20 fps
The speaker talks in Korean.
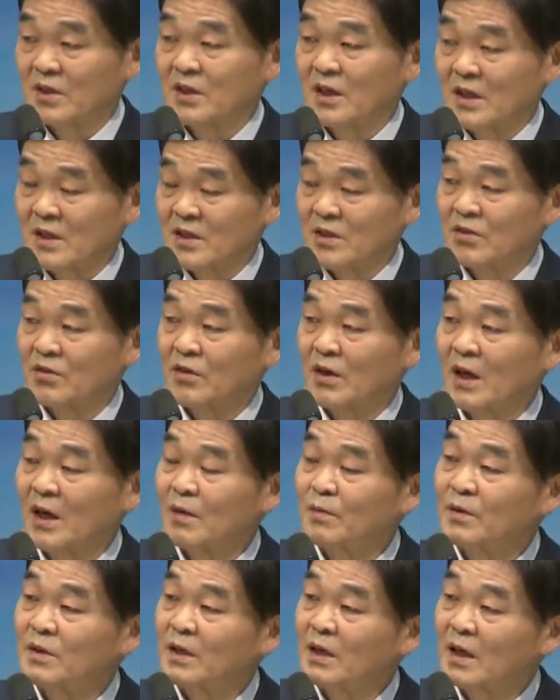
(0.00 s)
자신도
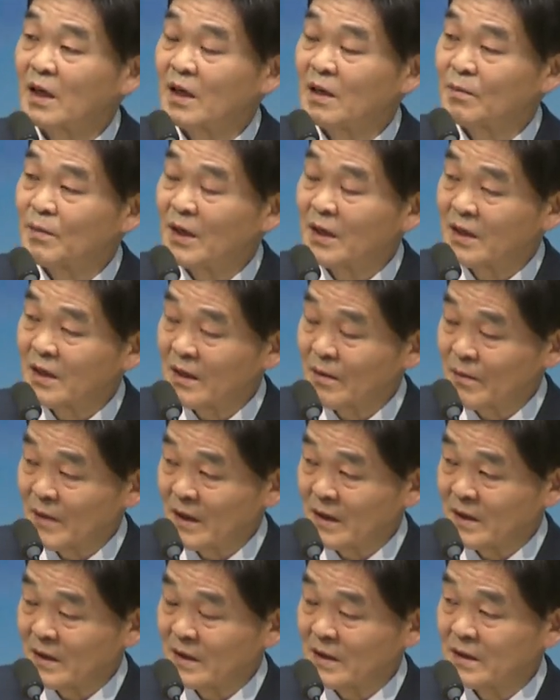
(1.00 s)
하나님 은혜가 임할
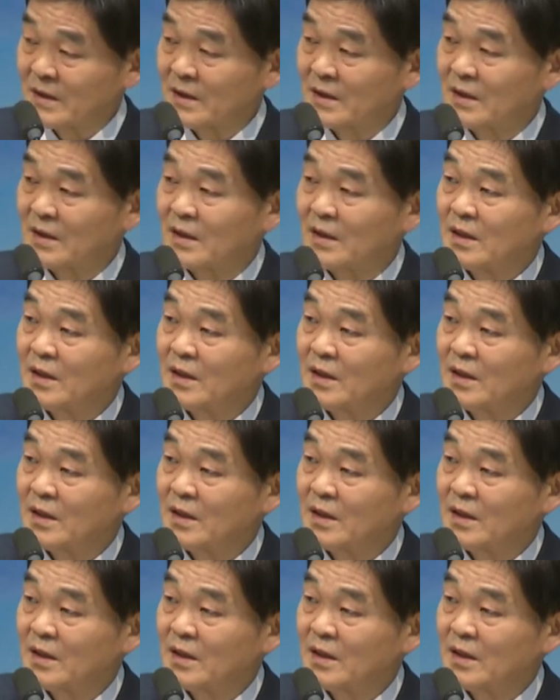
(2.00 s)
때만이